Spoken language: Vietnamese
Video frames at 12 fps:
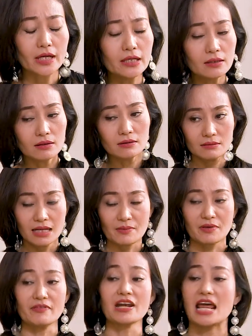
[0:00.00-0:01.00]
chị nữa. Làm
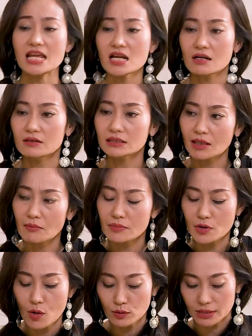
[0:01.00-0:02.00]
chị phải đẩy cửa
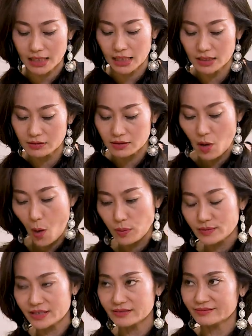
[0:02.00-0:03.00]
xong vô, thiệt là đường
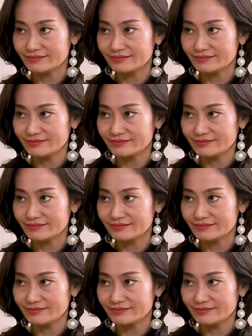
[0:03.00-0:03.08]
đột chứ.